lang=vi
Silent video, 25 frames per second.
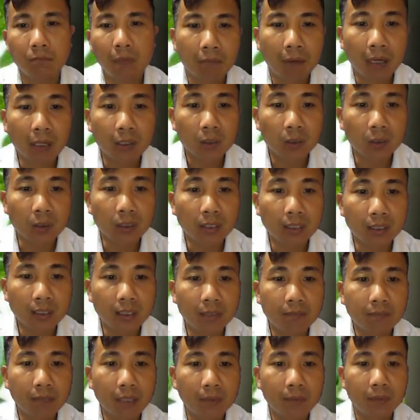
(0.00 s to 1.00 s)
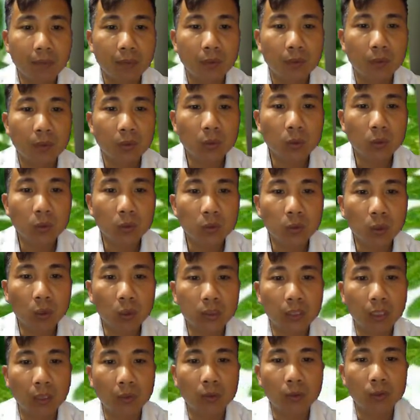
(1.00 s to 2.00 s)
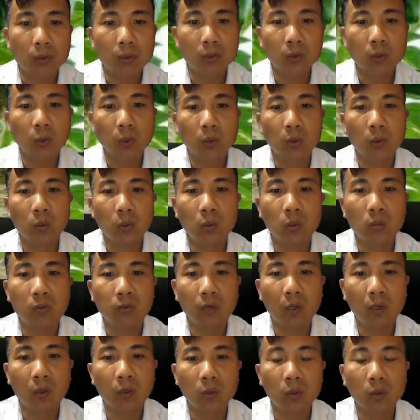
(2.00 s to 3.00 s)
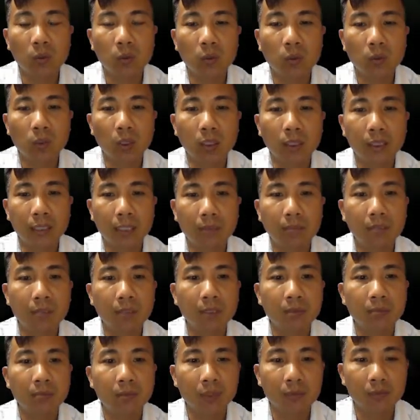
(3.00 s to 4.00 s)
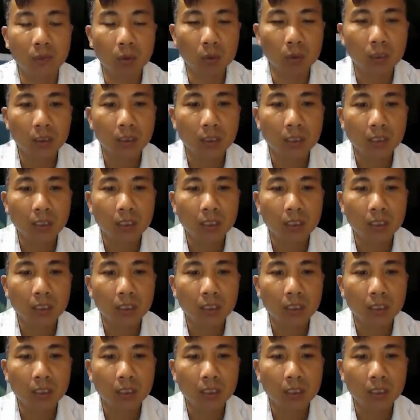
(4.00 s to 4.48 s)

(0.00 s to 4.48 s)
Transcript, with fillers: bắc nồi nước lên bếp, đun sôi xong cho đu đủ vào đun khoảng năm đến mười phút.